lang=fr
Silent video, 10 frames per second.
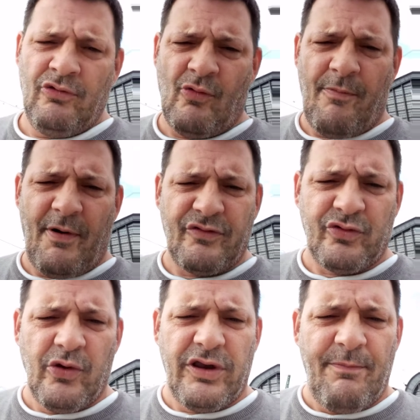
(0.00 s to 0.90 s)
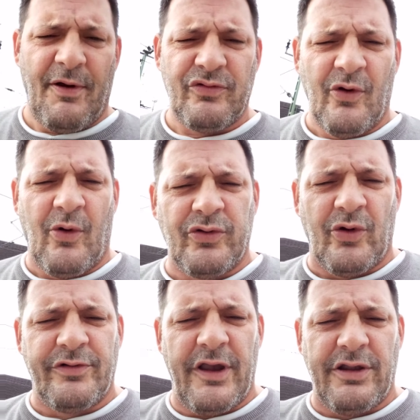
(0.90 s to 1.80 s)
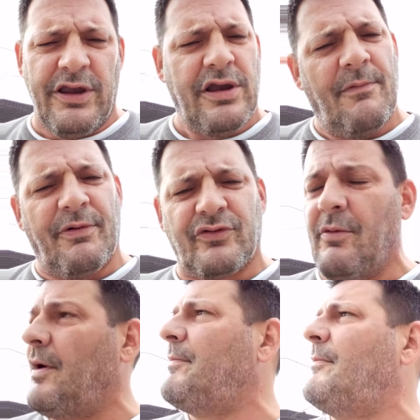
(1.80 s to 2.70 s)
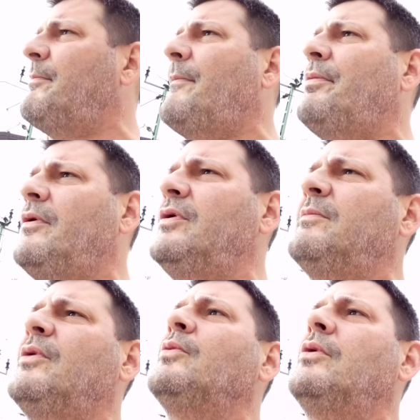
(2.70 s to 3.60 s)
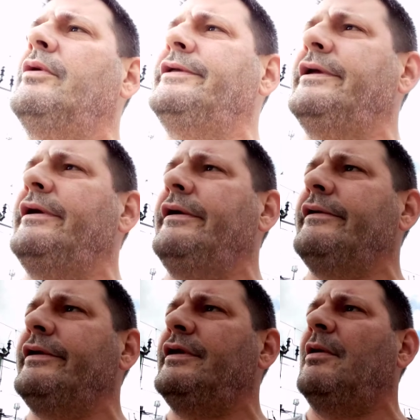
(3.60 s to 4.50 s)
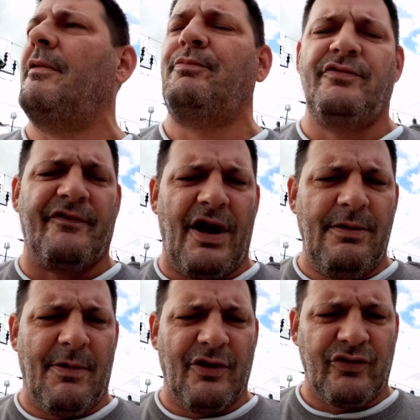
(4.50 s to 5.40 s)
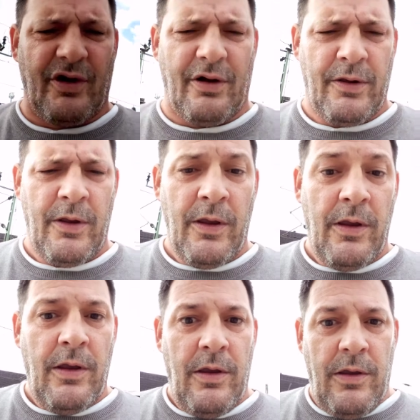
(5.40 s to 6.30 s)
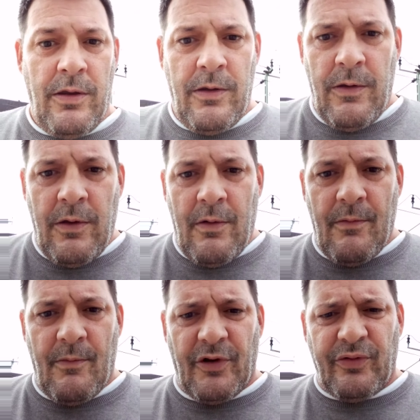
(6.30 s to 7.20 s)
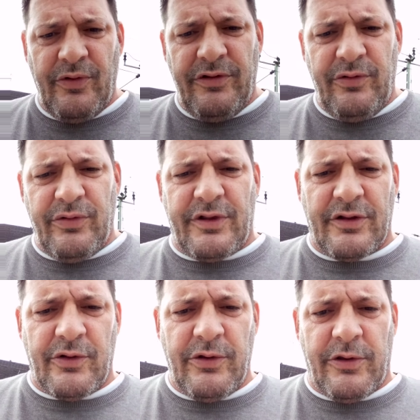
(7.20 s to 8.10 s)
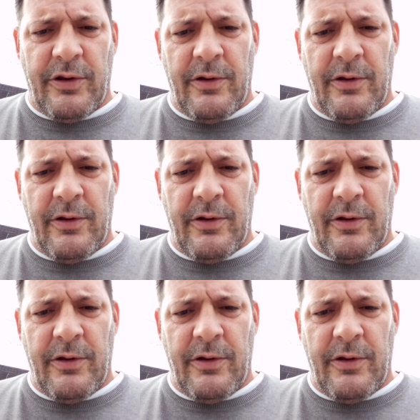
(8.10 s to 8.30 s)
Pas pas que truc qui passe au contrôle technique, hein, parce que moi, ma, parole, moi, voyez, oh, il a même plus de frein, machin là. Moi, je vous dis juste un truc,